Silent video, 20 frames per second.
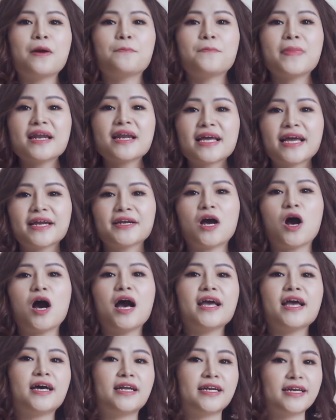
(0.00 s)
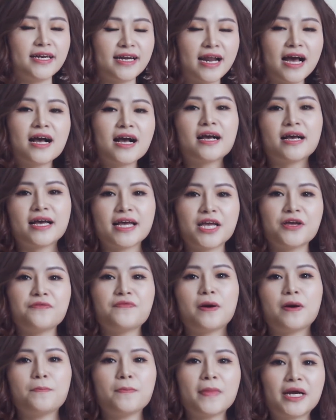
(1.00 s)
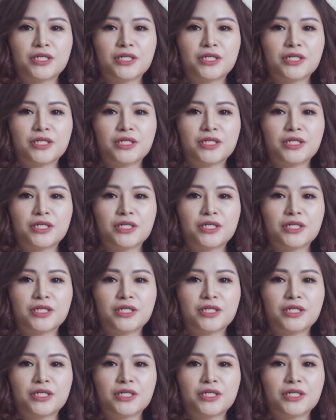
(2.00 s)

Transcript: Bên cạnh đó hãy ấn đăng ký và